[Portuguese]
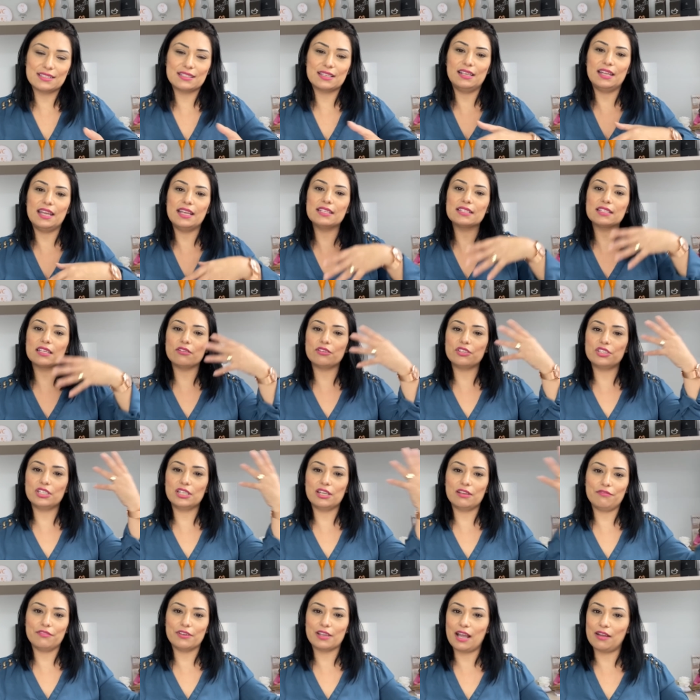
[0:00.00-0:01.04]
As clientes que eu
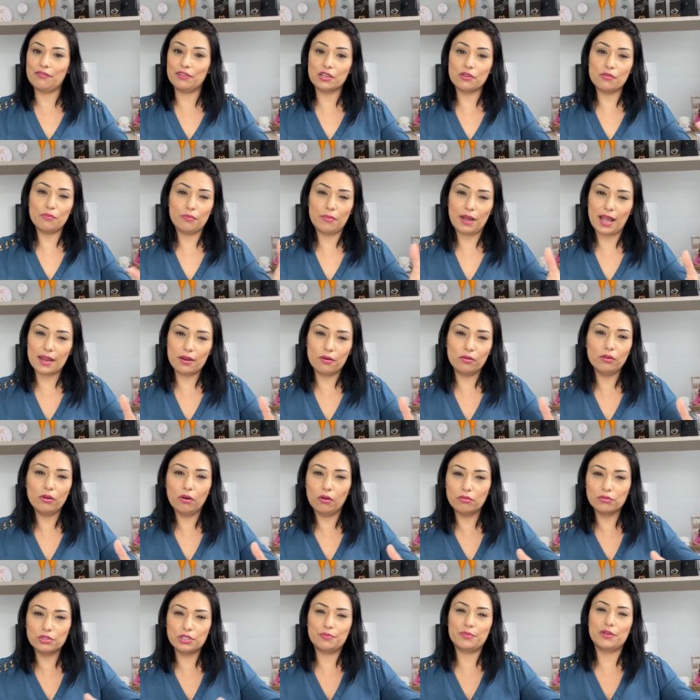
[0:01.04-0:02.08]
tinha ficavam em um bairro
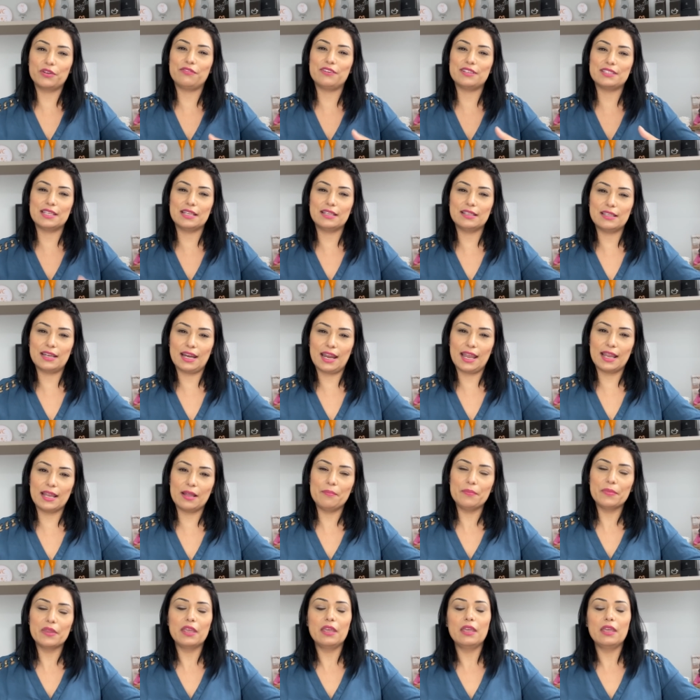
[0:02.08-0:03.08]
longe para eu fazer entrega.